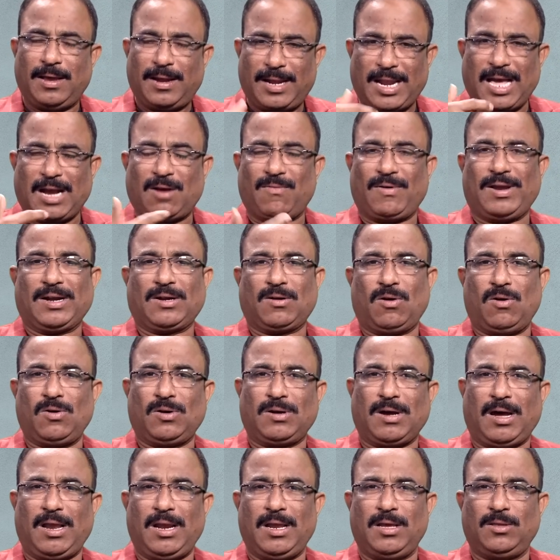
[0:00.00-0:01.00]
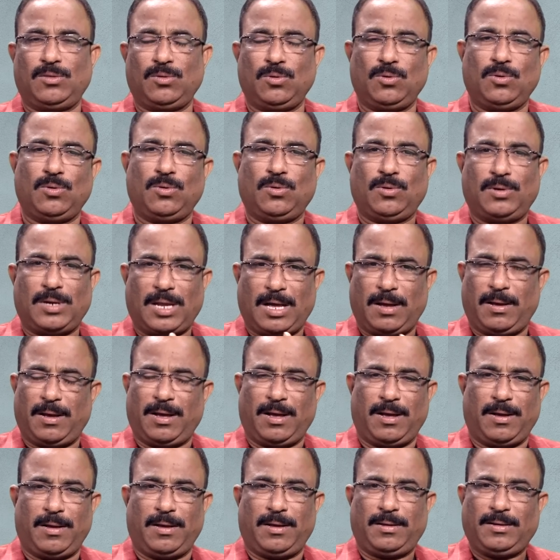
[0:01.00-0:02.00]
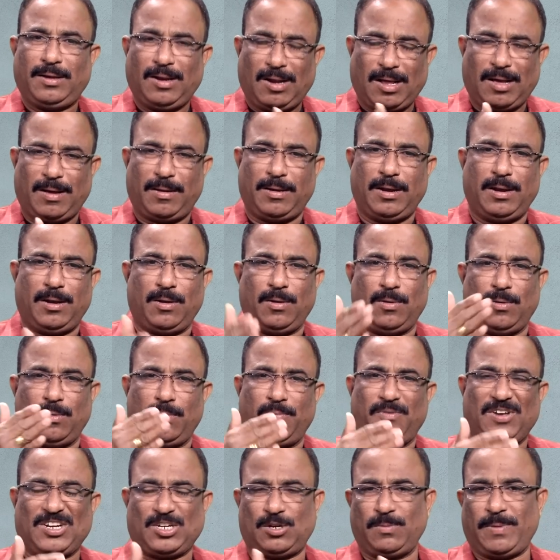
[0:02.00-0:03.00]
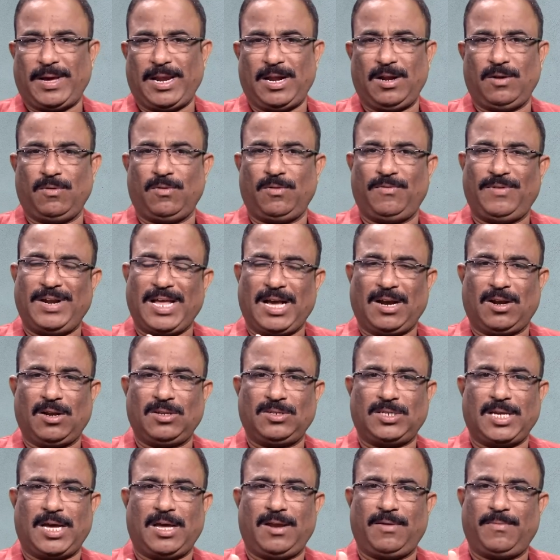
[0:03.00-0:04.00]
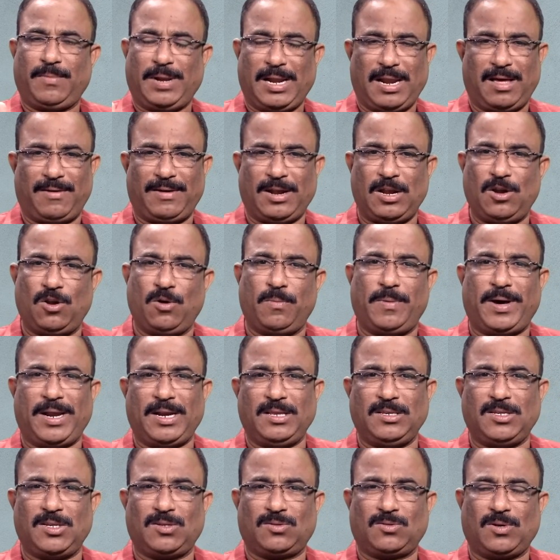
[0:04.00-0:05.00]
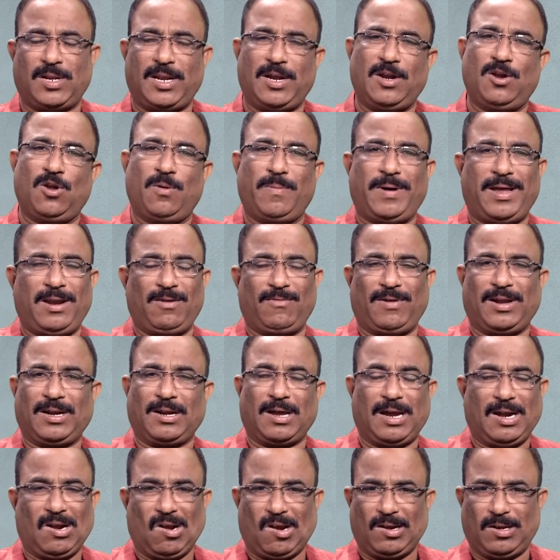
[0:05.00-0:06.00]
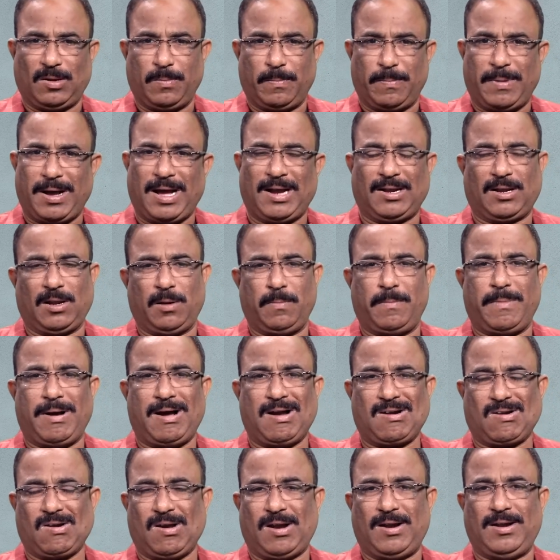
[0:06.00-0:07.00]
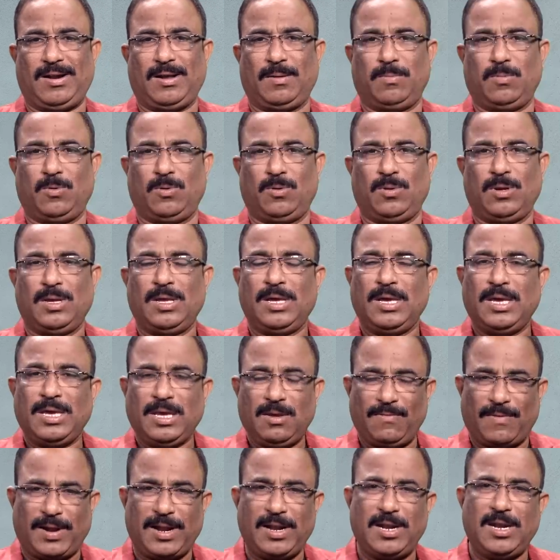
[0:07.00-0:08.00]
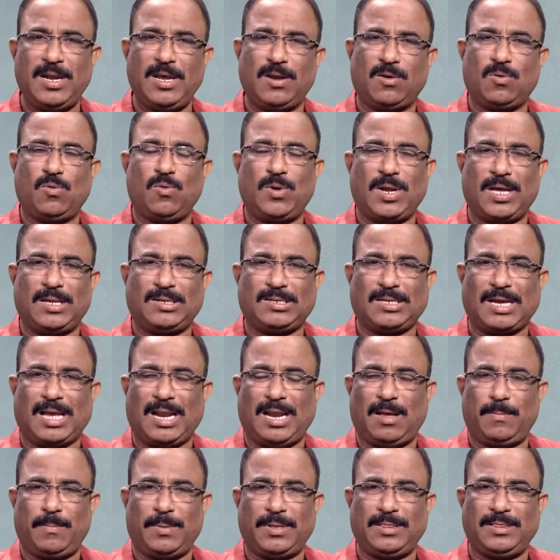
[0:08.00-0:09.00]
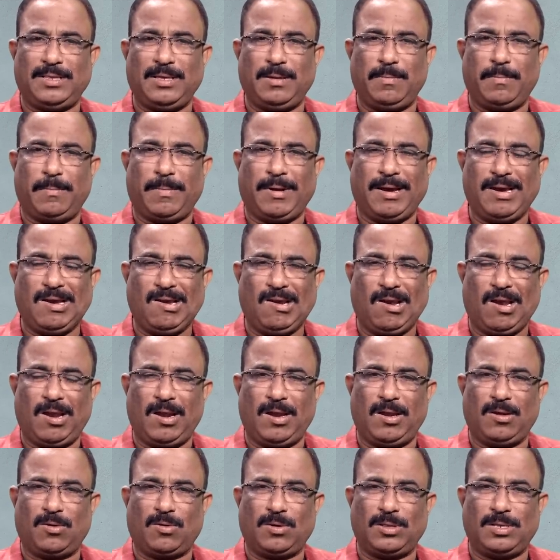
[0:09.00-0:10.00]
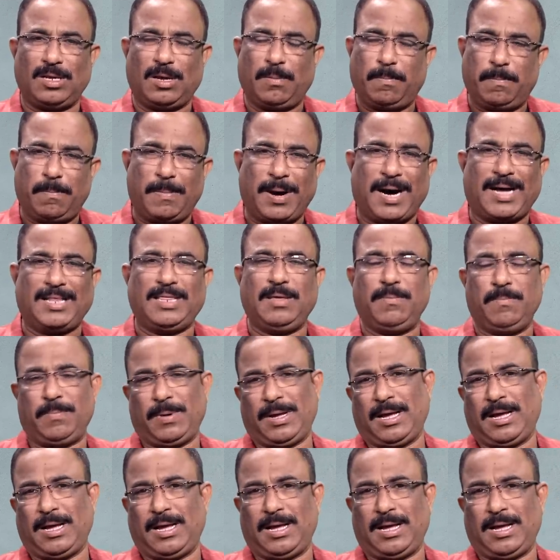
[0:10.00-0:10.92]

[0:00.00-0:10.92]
నాకు వర్కౌట్ కాలేదు నా ఇలా నేను ఫస్ట్ నువ్వు విడాకులు ఇచ్చారు మళ్ళీ రెండో భార్యను చేసుకున్నా రెండో బారి వర్క్ ఇలాంటి మాటలు మాట్లాడడము ఇవన్నీ కూడా చాలామంది మహిళల్ని కొద్దిగా బాధింప